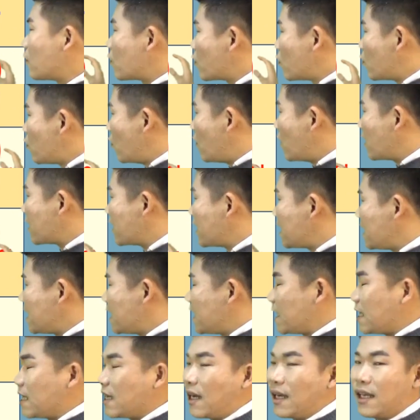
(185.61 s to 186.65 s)
9억
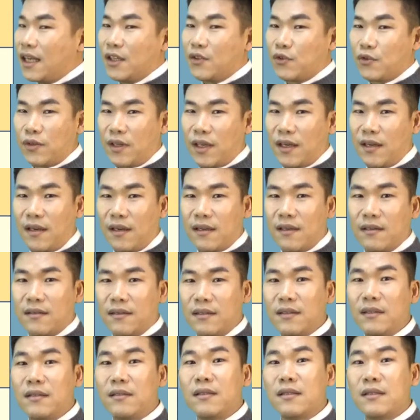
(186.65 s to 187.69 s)
이하의 주택
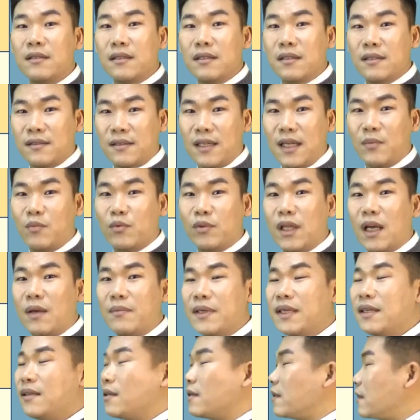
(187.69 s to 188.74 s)
가격은 세
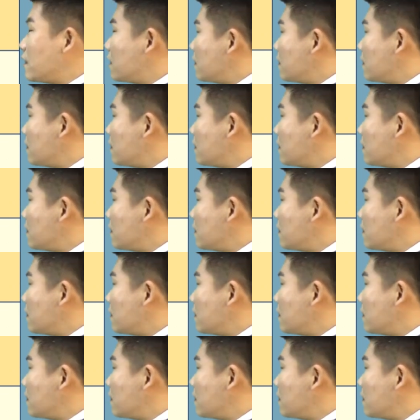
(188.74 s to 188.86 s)
부담이